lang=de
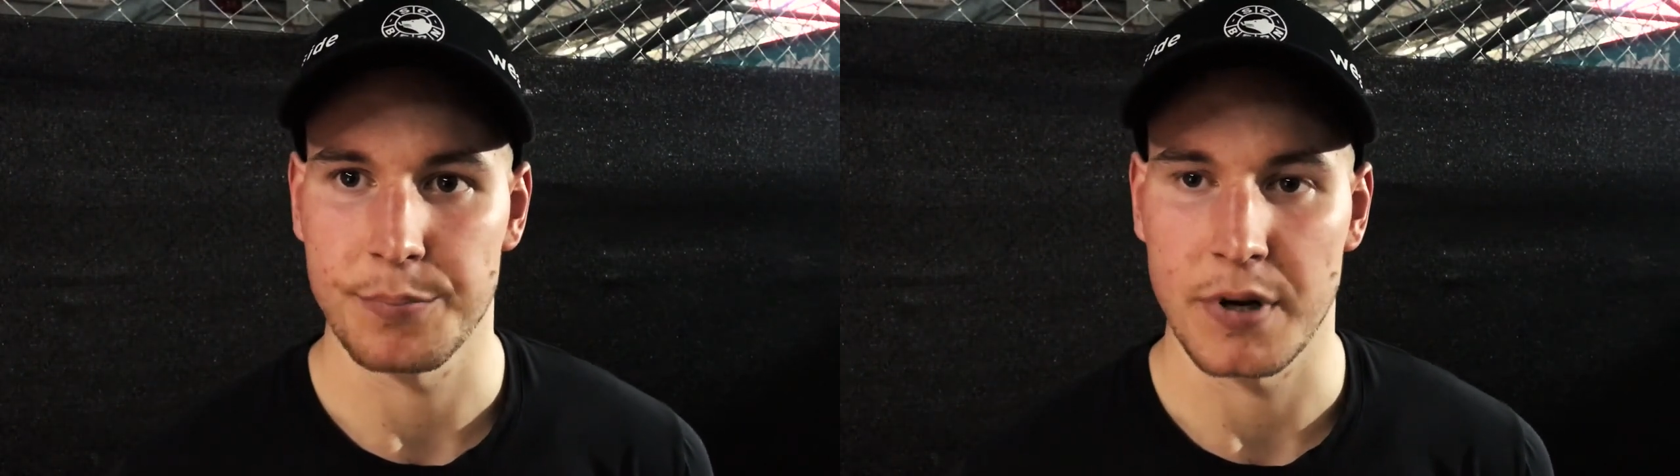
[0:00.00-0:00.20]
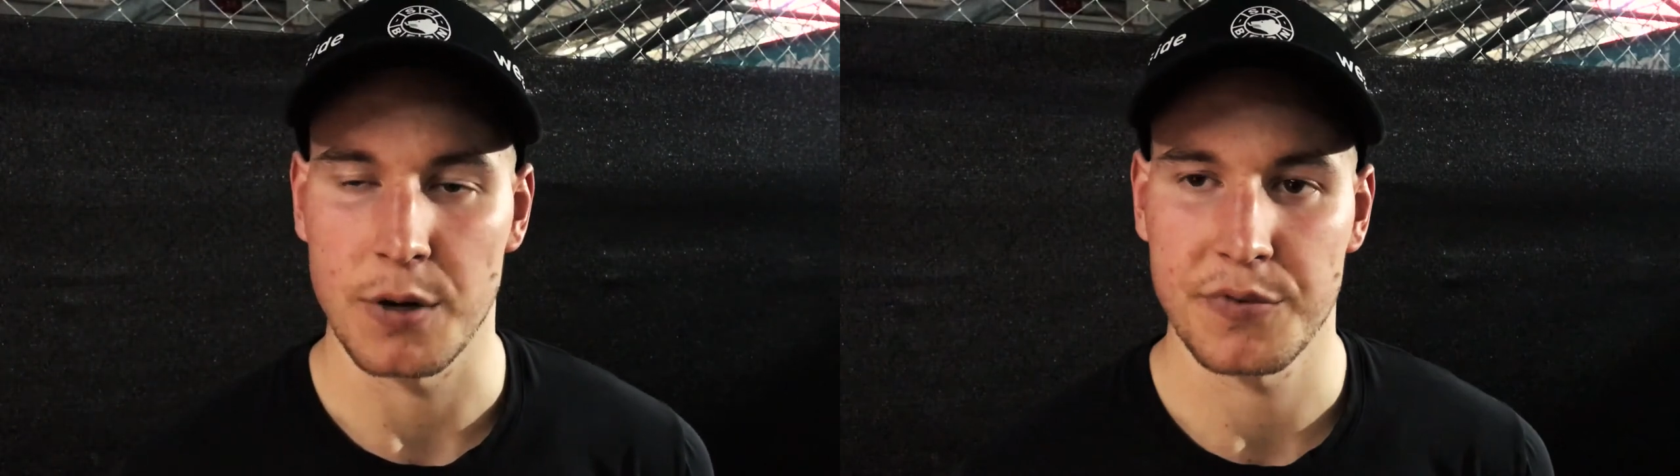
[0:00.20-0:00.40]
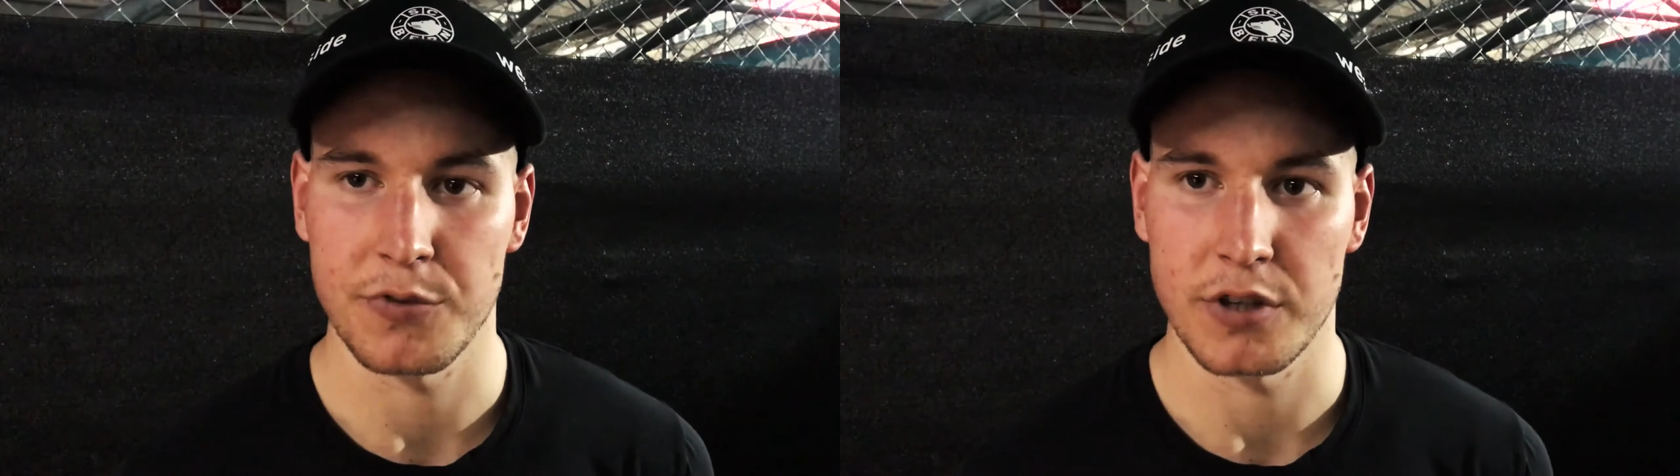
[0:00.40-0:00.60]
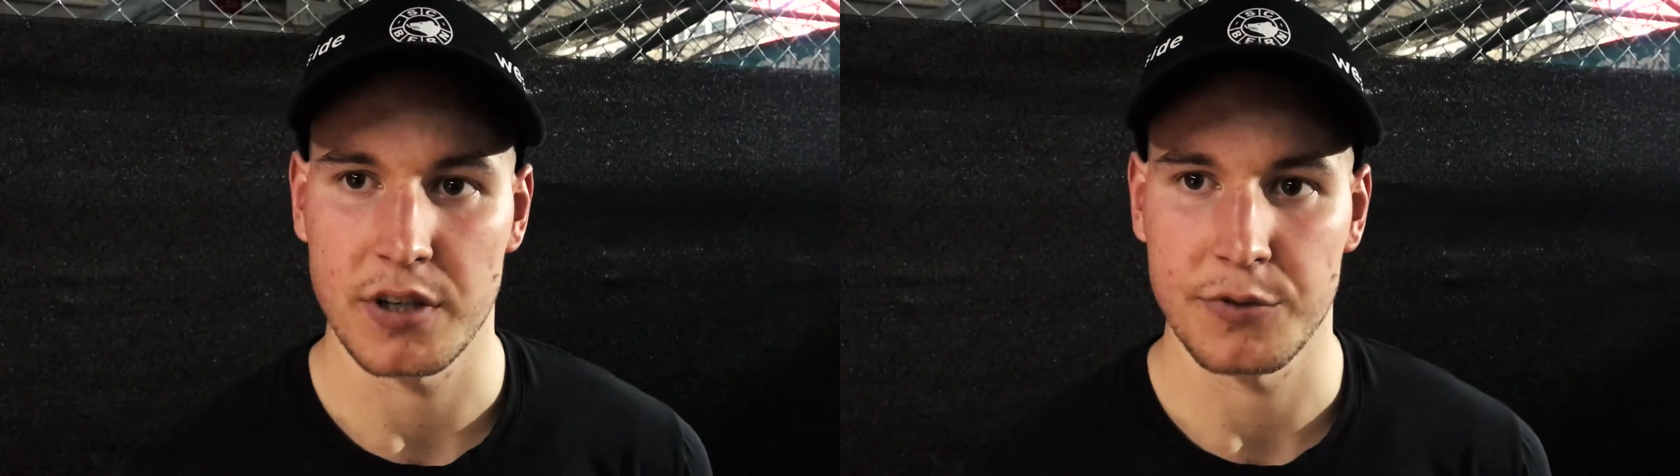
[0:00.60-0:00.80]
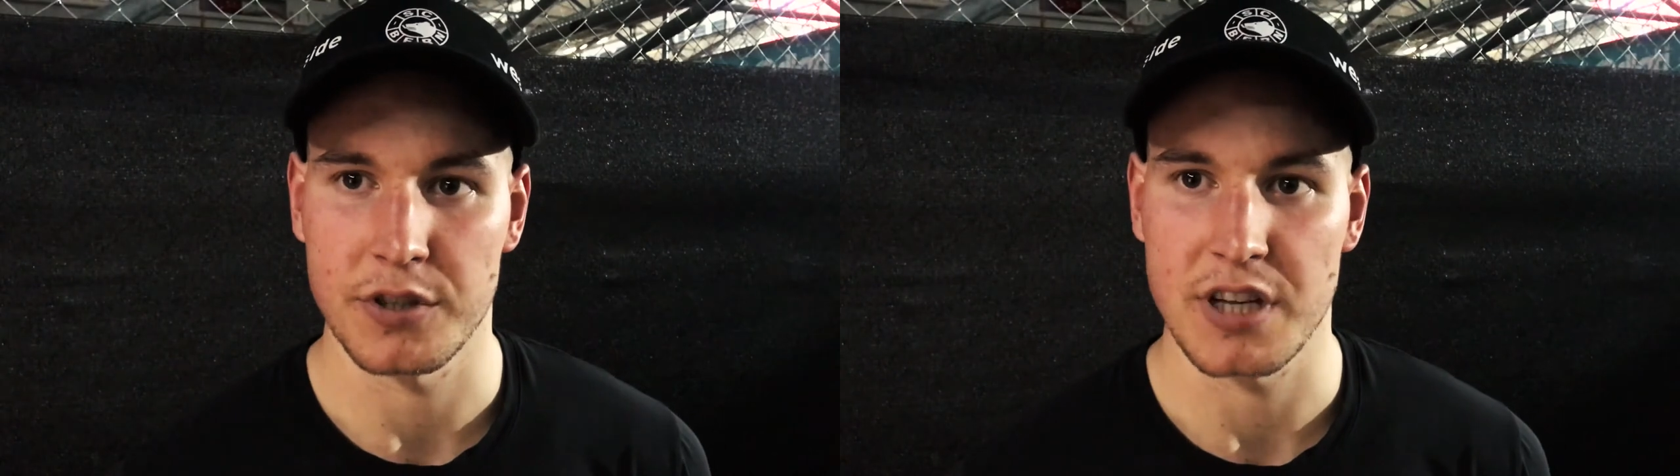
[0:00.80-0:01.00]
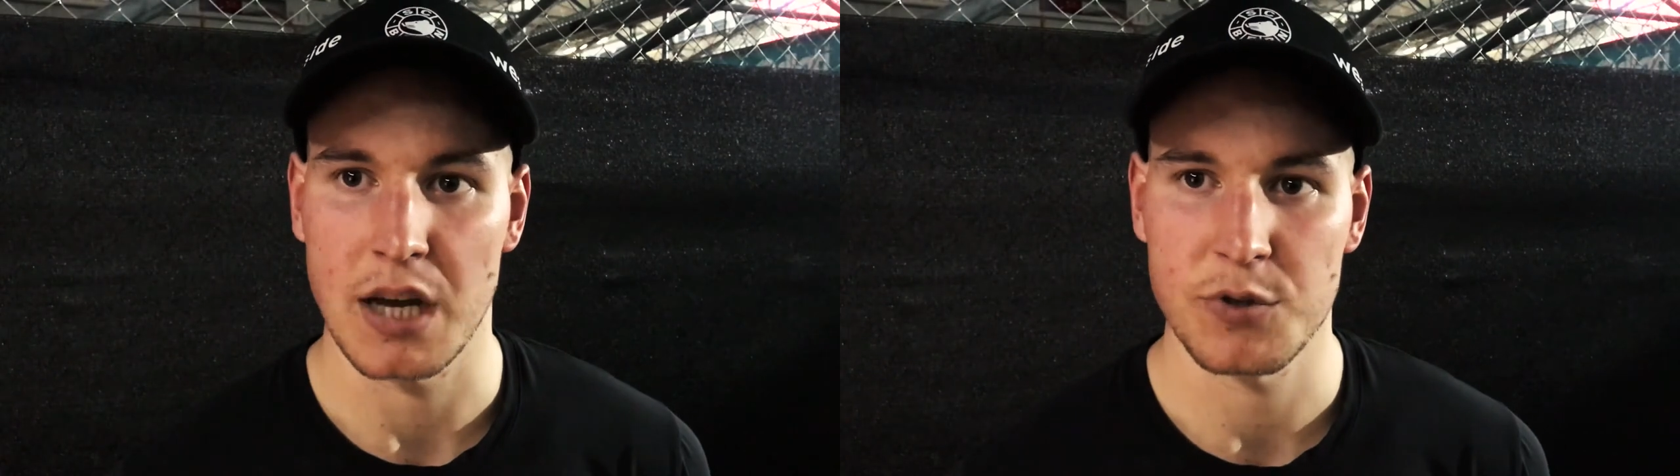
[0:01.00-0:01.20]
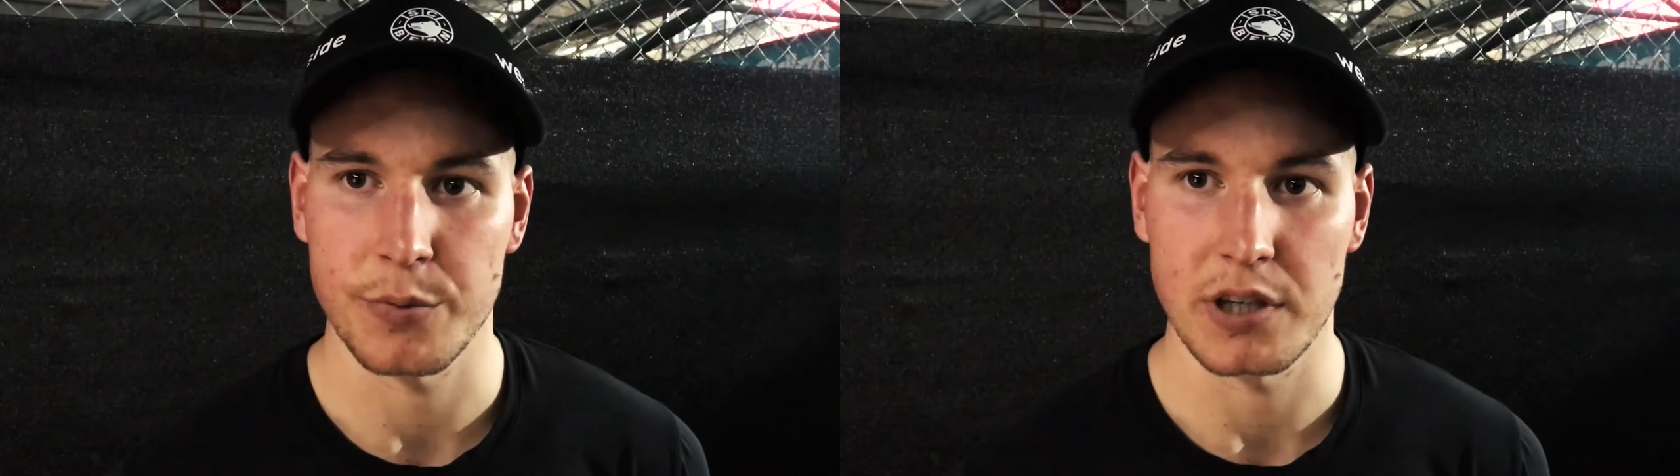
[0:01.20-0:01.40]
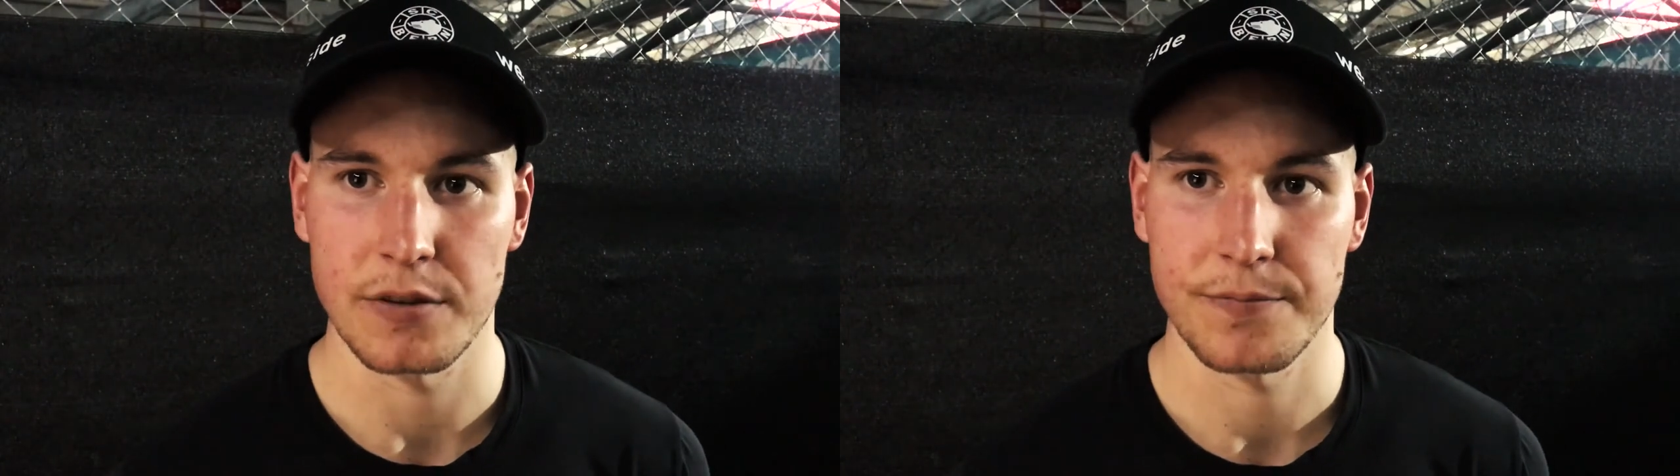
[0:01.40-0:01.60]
pumped für, äh, für das Heimspiel.